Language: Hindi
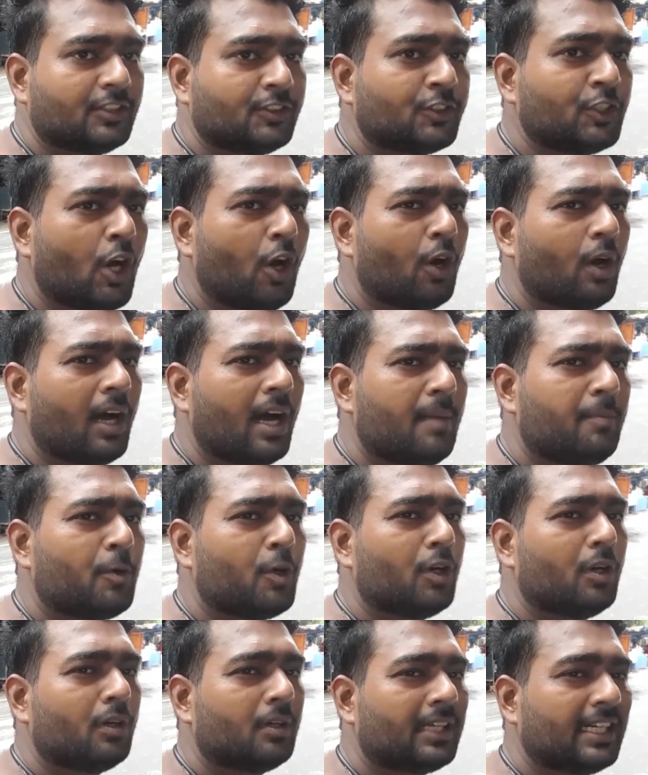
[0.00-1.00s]
सो so,
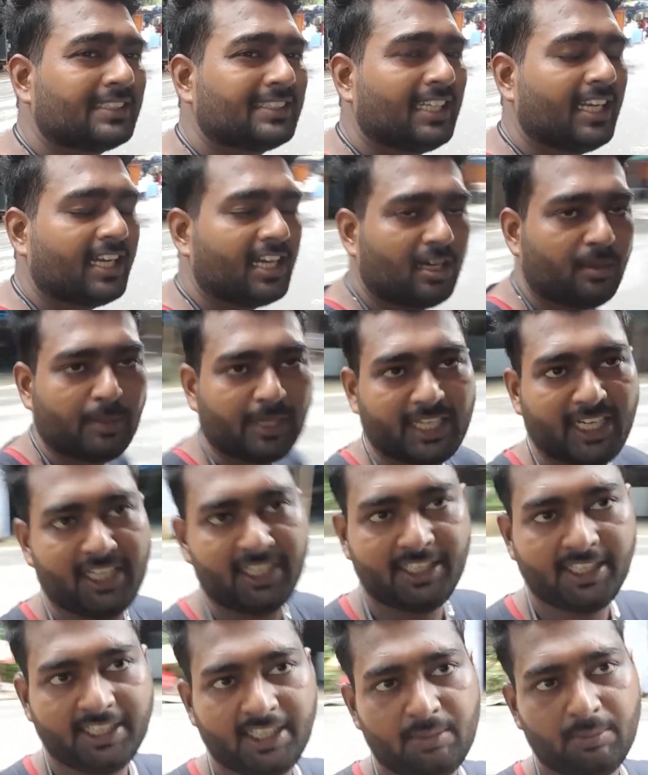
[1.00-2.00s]
आपको कैसा लगा हमारे
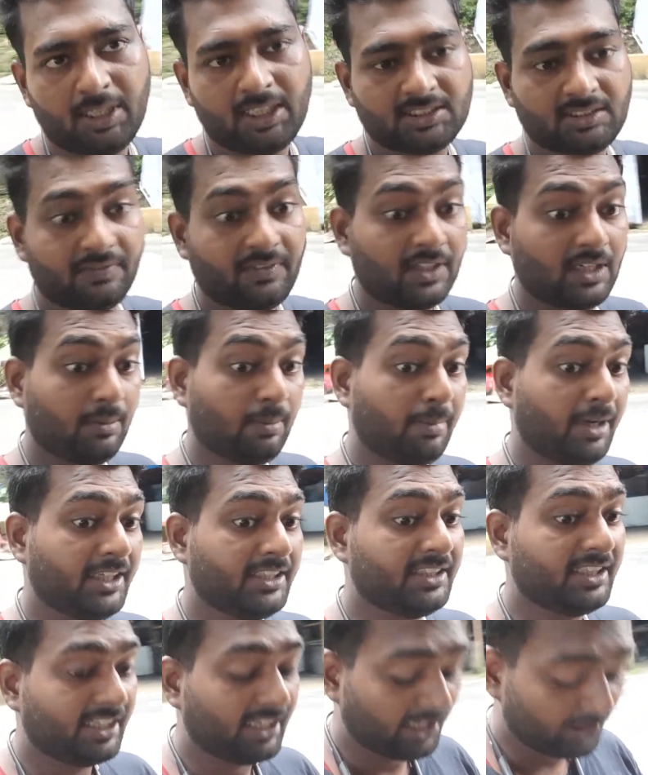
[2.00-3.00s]
डेयरिंग भरा सफ़र हम भाई
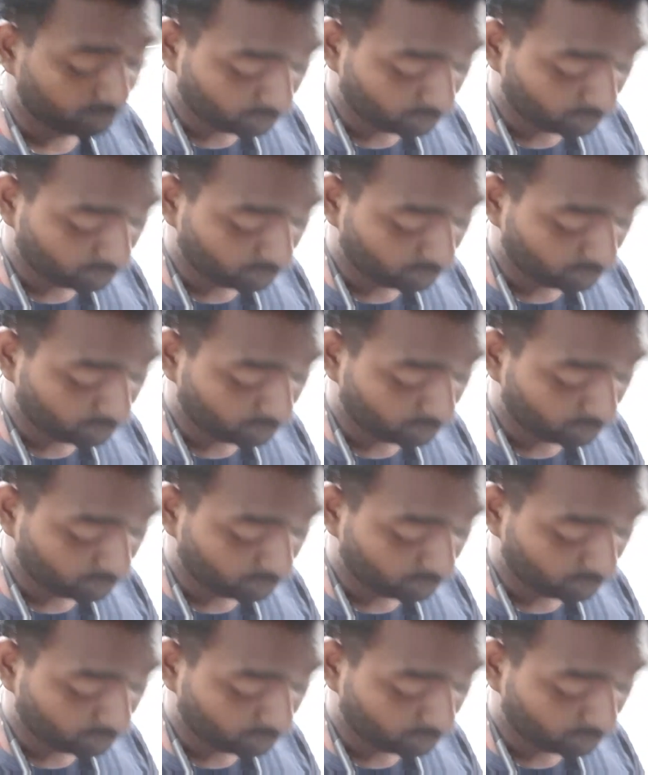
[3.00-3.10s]
दिखा